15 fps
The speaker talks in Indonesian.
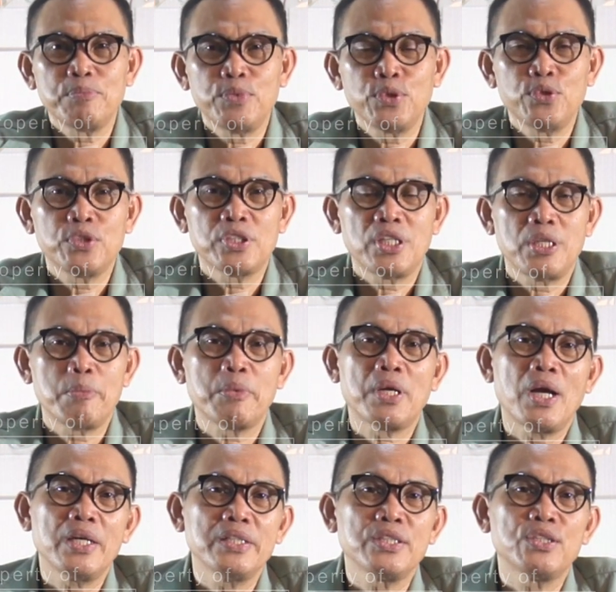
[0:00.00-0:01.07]
putusan
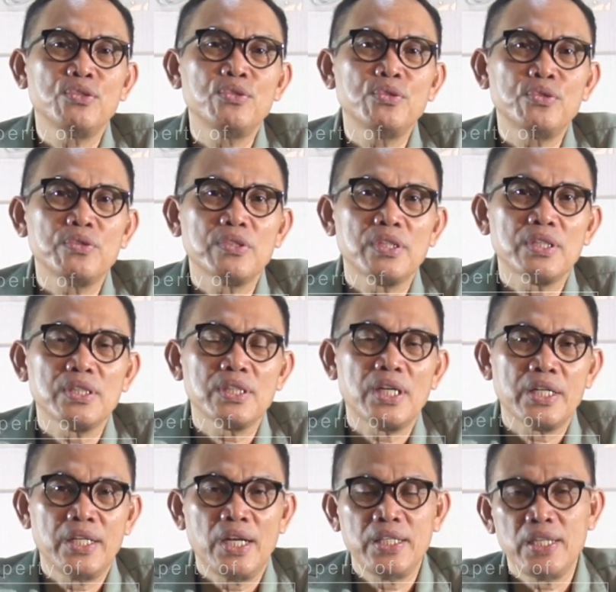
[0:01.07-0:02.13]
MK itu
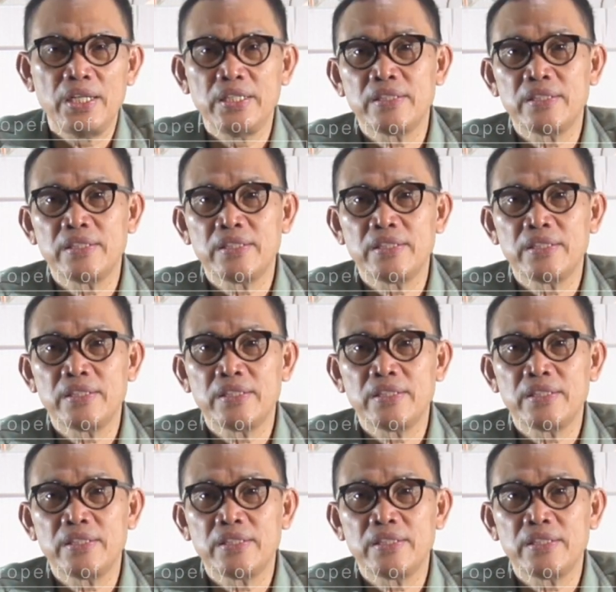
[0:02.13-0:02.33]
adanya